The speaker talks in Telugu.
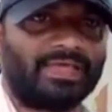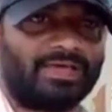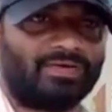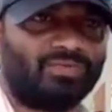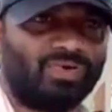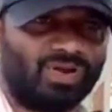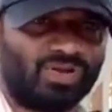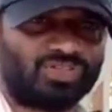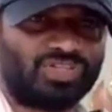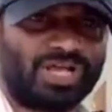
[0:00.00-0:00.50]

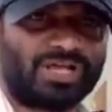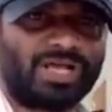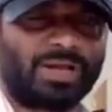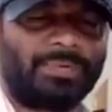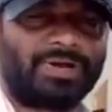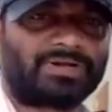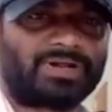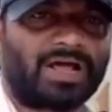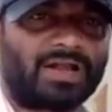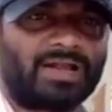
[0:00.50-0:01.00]
ఒళ్ళు దగ్గర
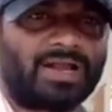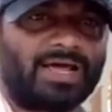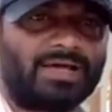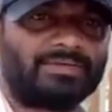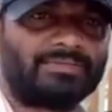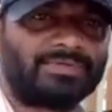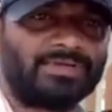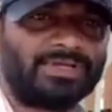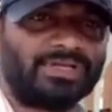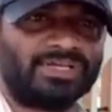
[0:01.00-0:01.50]
పెట్టుకర్రా
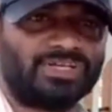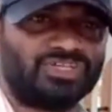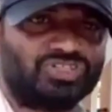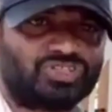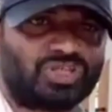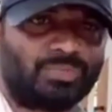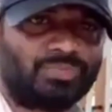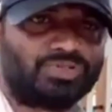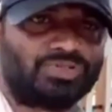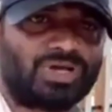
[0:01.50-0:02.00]

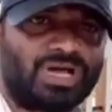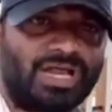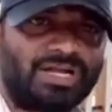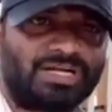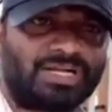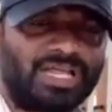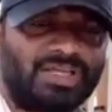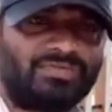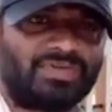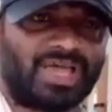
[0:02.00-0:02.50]
ఇంత ముందుగానే
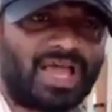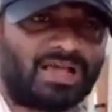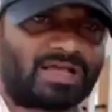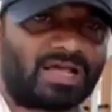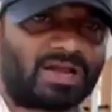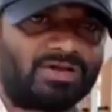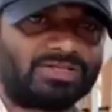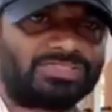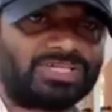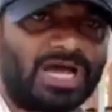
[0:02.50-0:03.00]
టీవీ
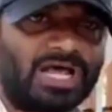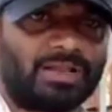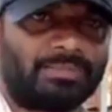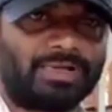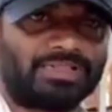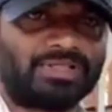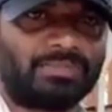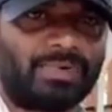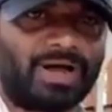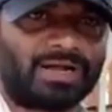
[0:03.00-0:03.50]
యాంకర్లు చాలా
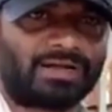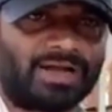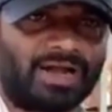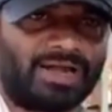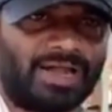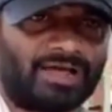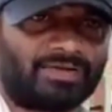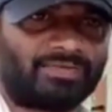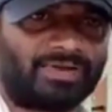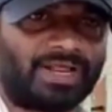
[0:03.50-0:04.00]
మంది
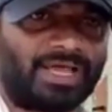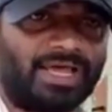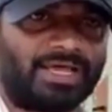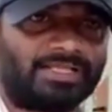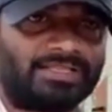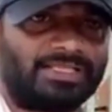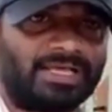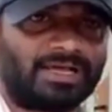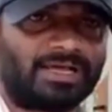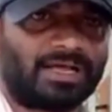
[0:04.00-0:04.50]
మాట్లాడినారు రే
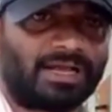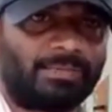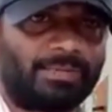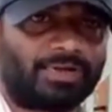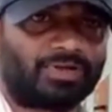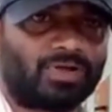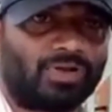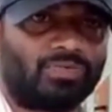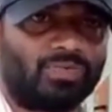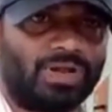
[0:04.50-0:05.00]
దగ్గర
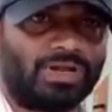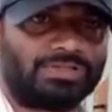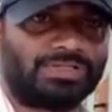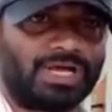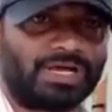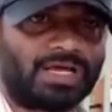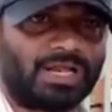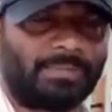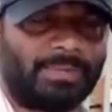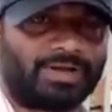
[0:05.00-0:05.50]
పెట్టుకుని ఒళ్ళు
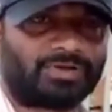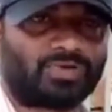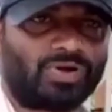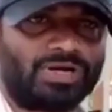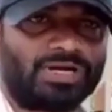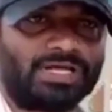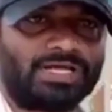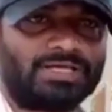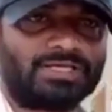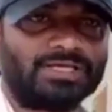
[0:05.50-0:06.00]
దగ్గర
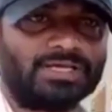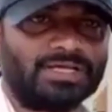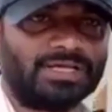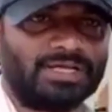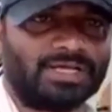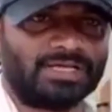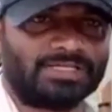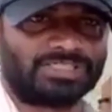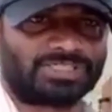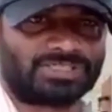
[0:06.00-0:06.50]
పెట్టుకోండి
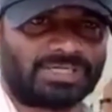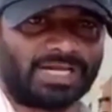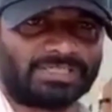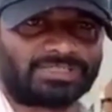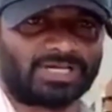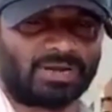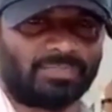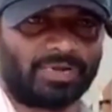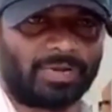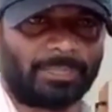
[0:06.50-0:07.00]

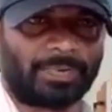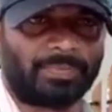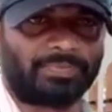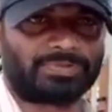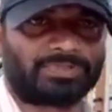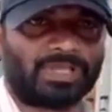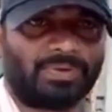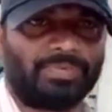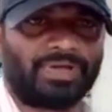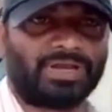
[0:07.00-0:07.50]
ఇష్టాచారమైన
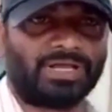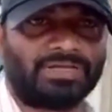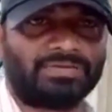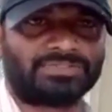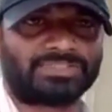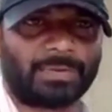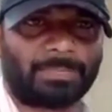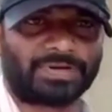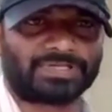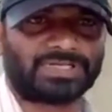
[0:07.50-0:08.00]
ప్రభుత్వమైన
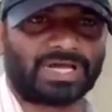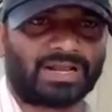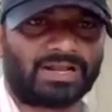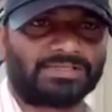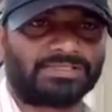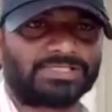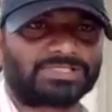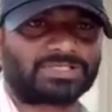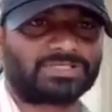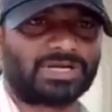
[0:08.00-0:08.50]
ఇష ప్రచారాలు
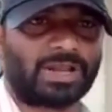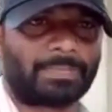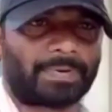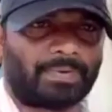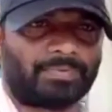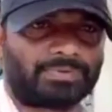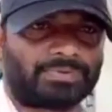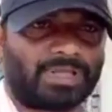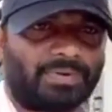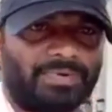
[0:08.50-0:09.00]
చేసుకుంటా
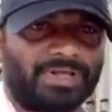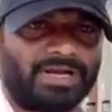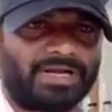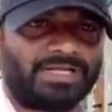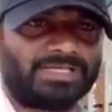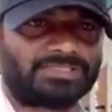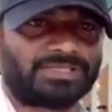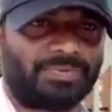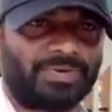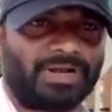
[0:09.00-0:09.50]
ప్రభుత్వమైన
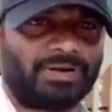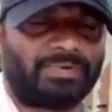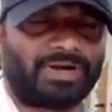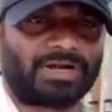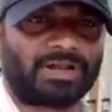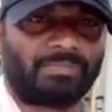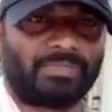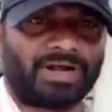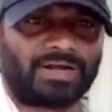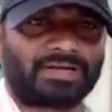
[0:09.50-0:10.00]
నీచమైన
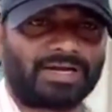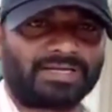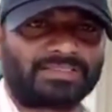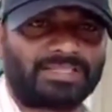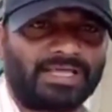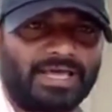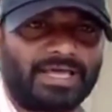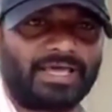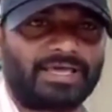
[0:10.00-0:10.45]
మాటలు మాట్లాడితే